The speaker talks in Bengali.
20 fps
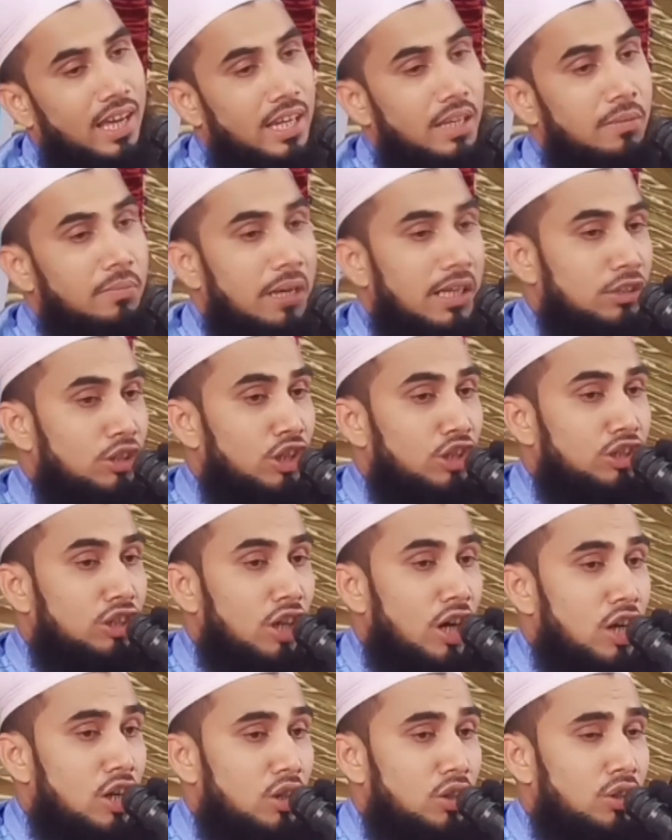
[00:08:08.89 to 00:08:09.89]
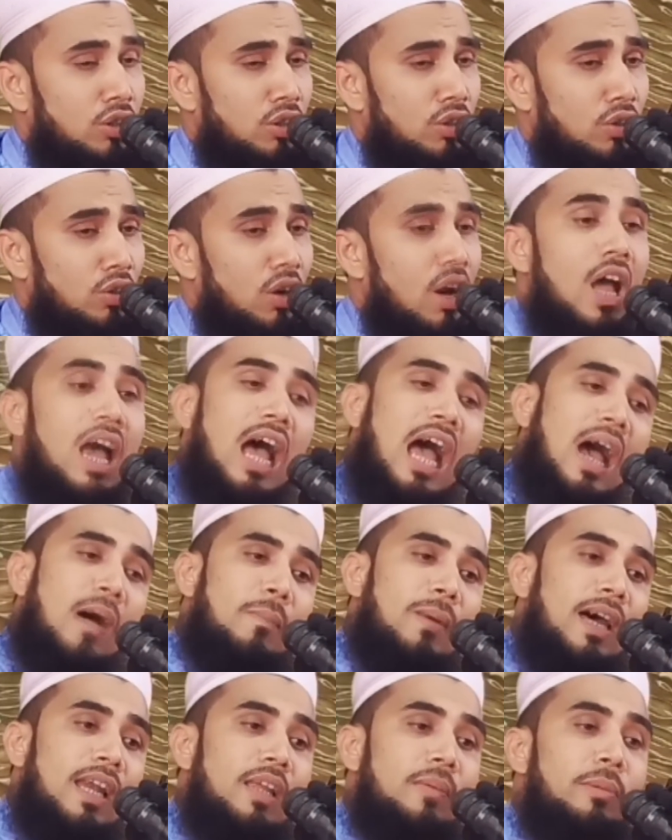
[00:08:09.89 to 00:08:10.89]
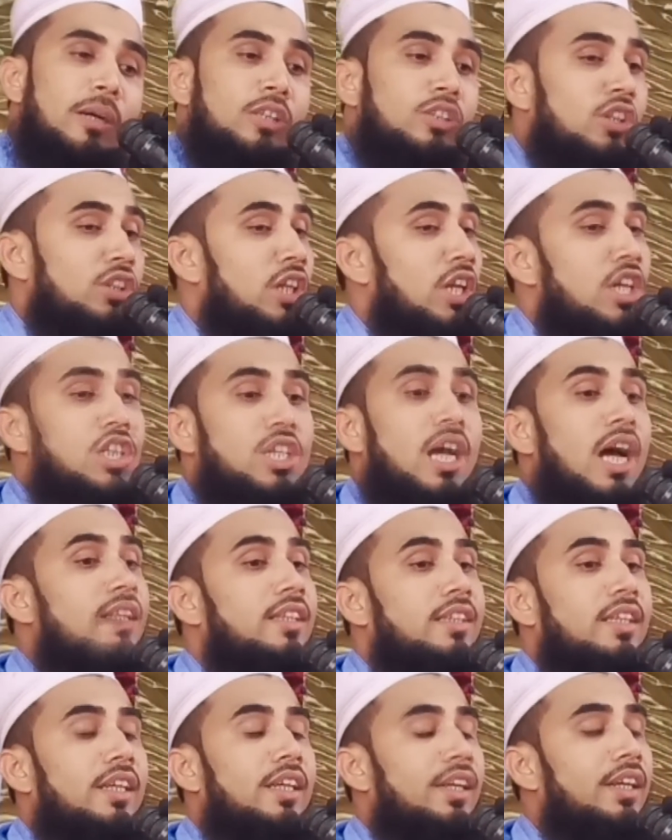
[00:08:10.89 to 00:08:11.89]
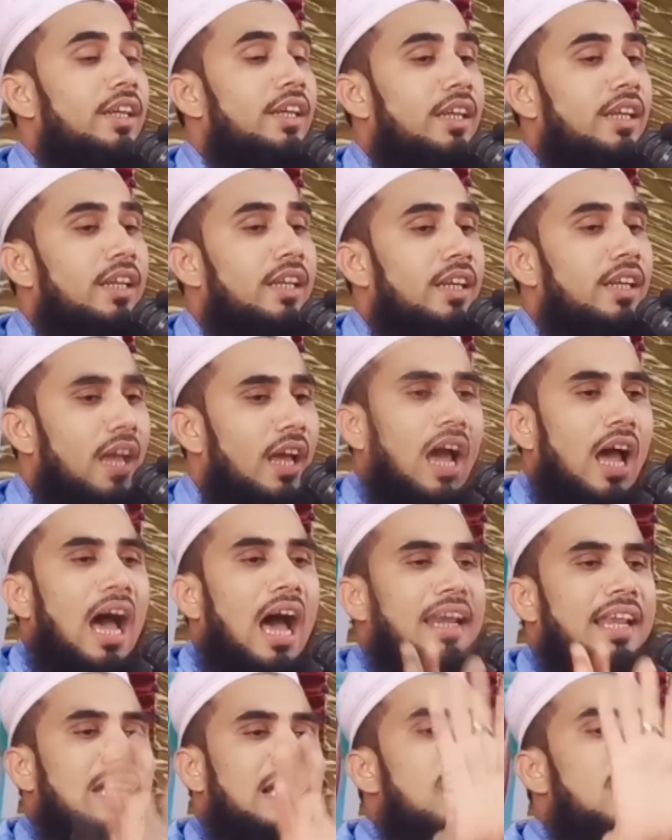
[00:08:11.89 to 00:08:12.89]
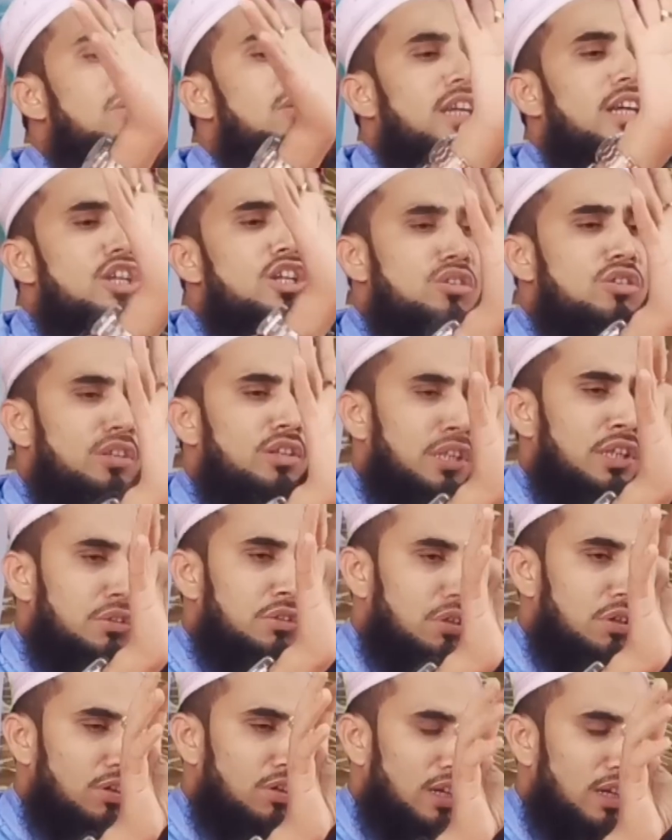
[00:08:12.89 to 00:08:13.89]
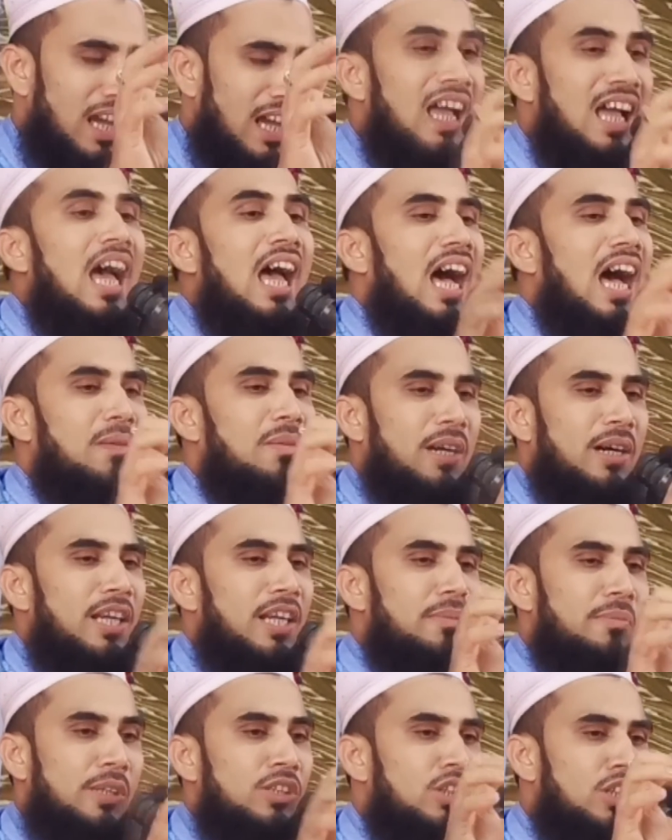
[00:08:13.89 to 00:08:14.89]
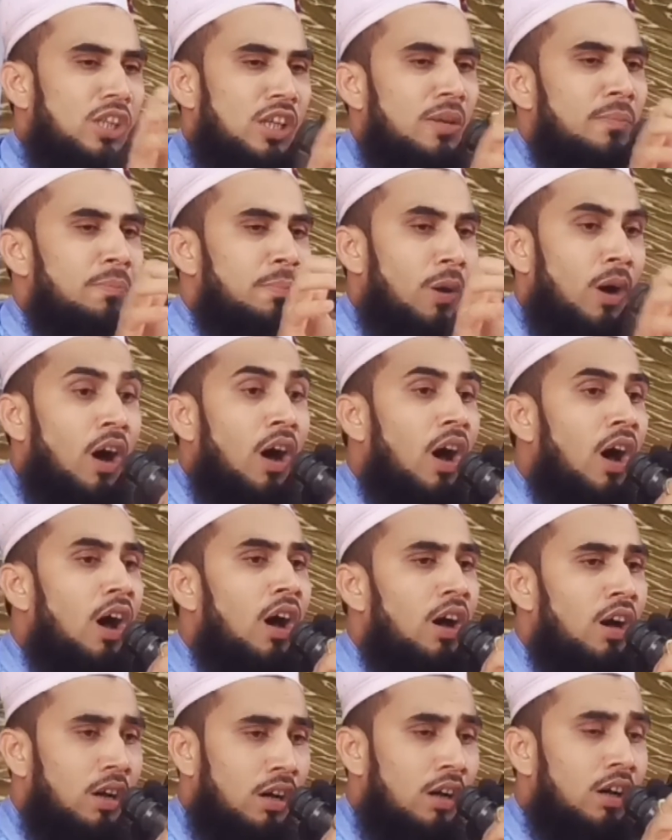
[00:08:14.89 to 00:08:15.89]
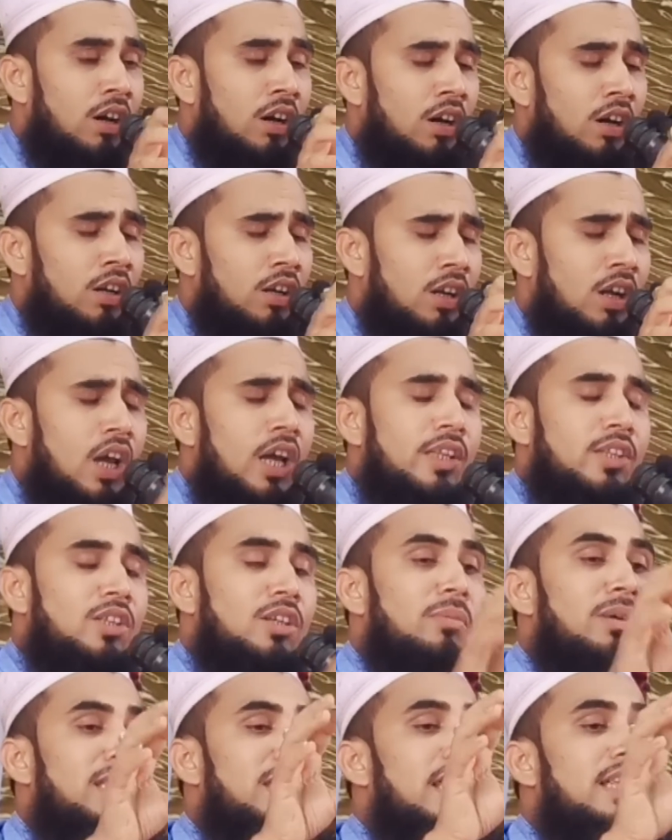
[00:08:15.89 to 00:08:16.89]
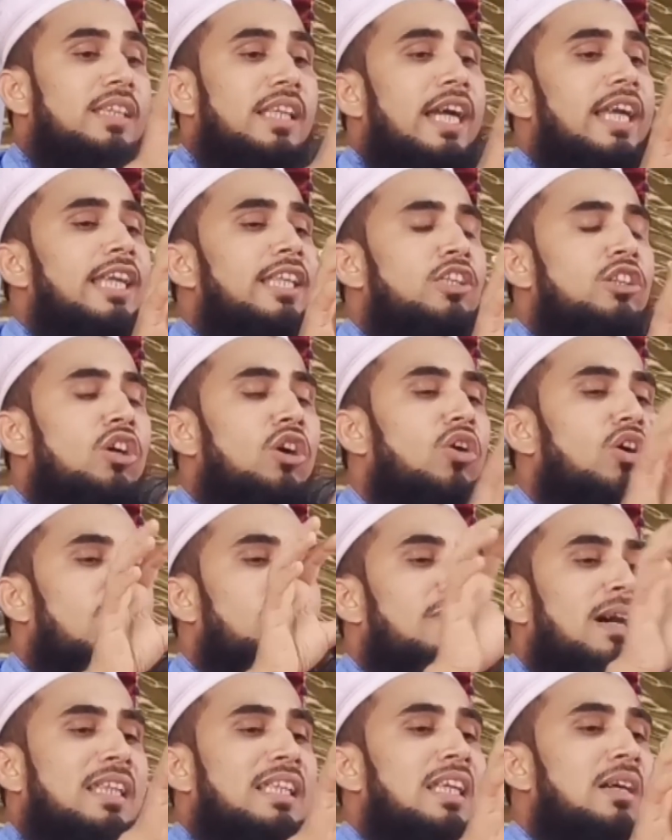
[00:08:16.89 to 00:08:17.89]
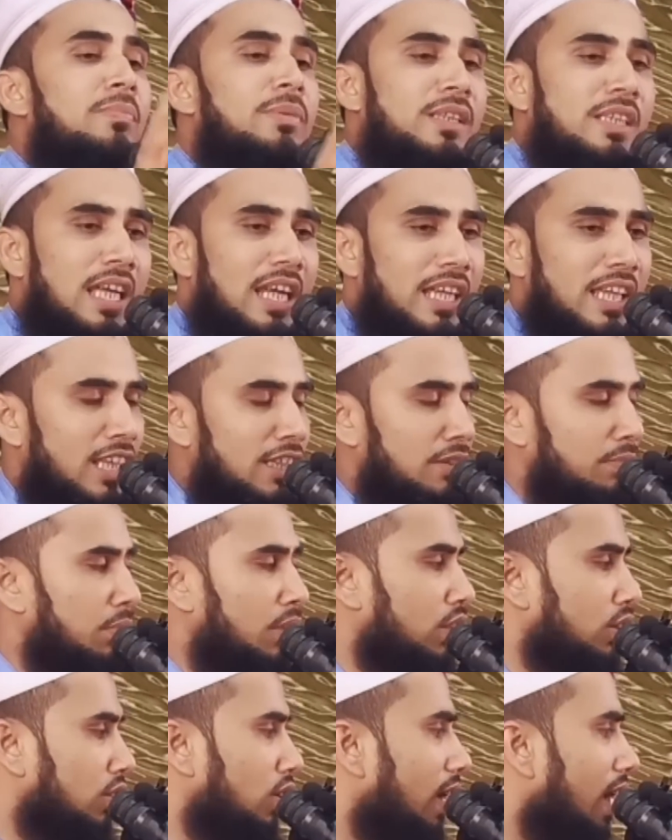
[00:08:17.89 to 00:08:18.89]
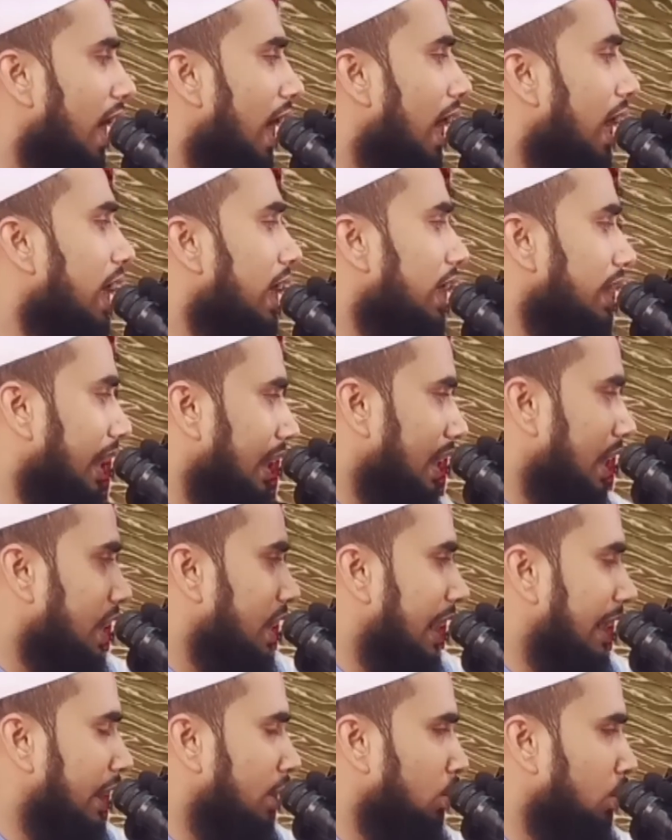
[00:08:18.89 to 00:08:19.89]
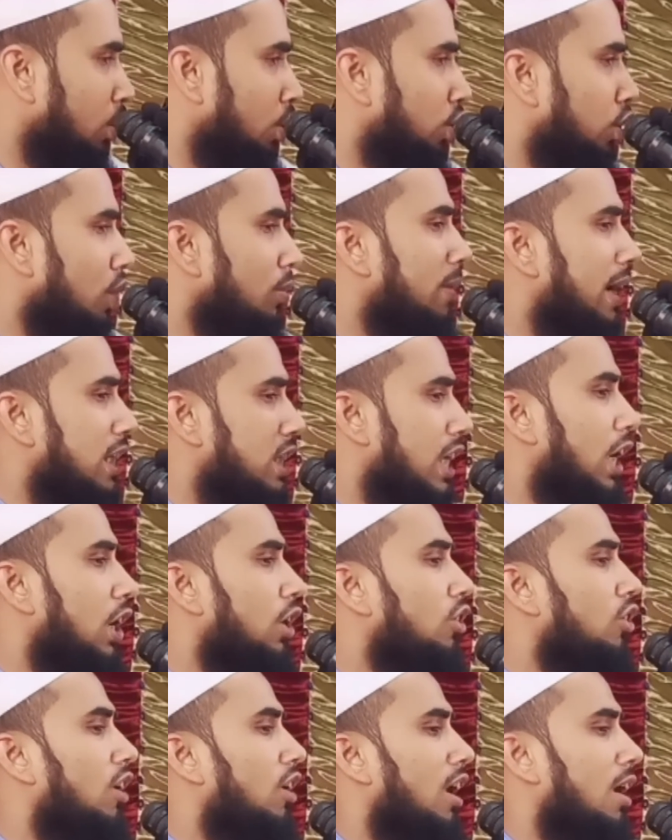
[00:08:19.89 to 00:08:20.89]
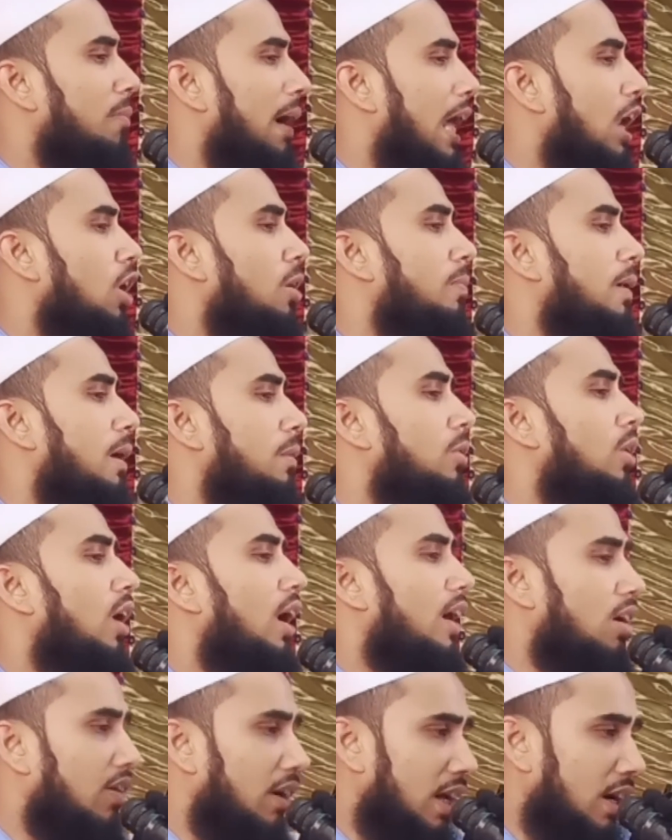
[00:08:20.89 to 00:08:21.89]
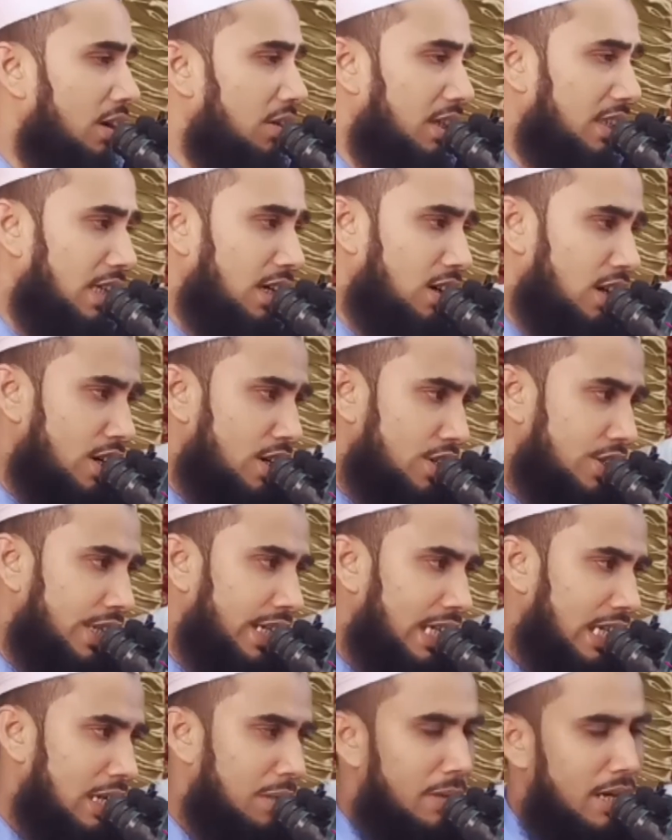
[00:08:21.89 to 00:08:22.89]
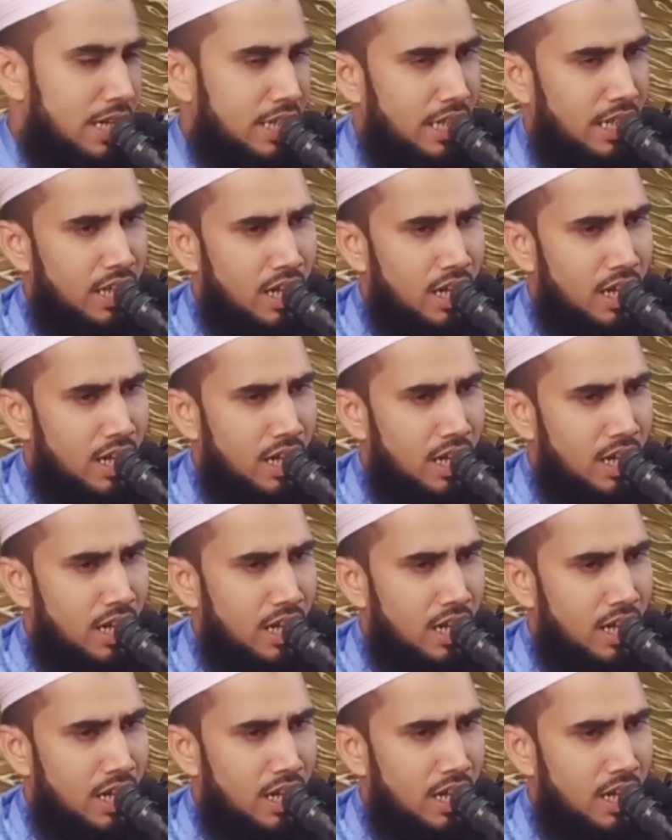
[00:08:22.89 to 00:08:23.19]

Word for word: ইবাদত করো আমার ইবাদতের সাথে আর কাউকে শরিক করো না আমার ইবাদতের পর তোমাদের দায়িত্ব হলো মাতা পিতার খেদমত করা তাদের সাথে উত্তম আচরণ করা ভালো ব্যবহার করা কথা কন ঠিক না ব্যাটি